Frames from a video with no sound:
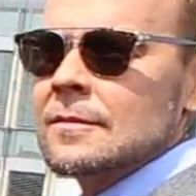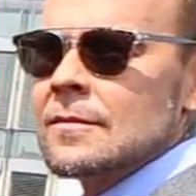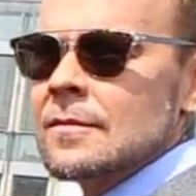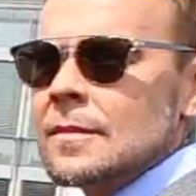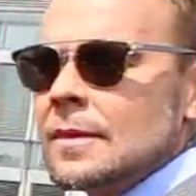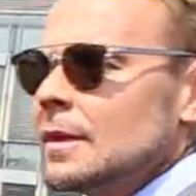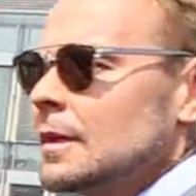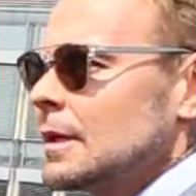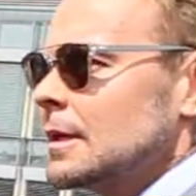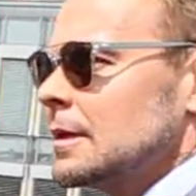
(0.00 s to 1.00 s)
i
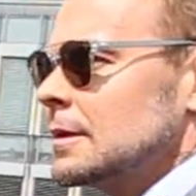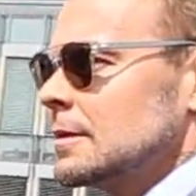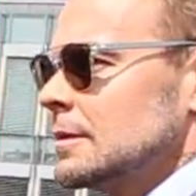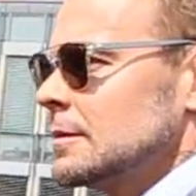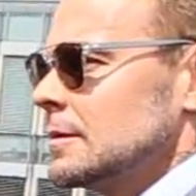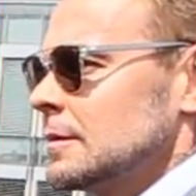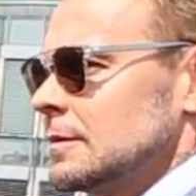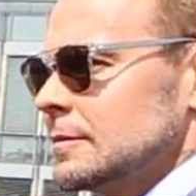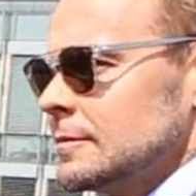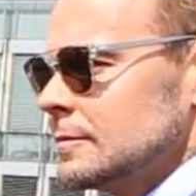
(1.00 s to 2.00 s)
rzeczywiście
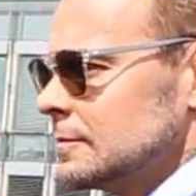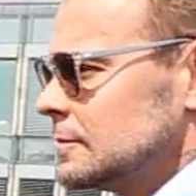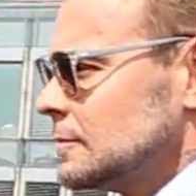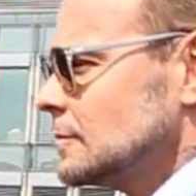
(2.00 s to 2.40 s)
nawet nas to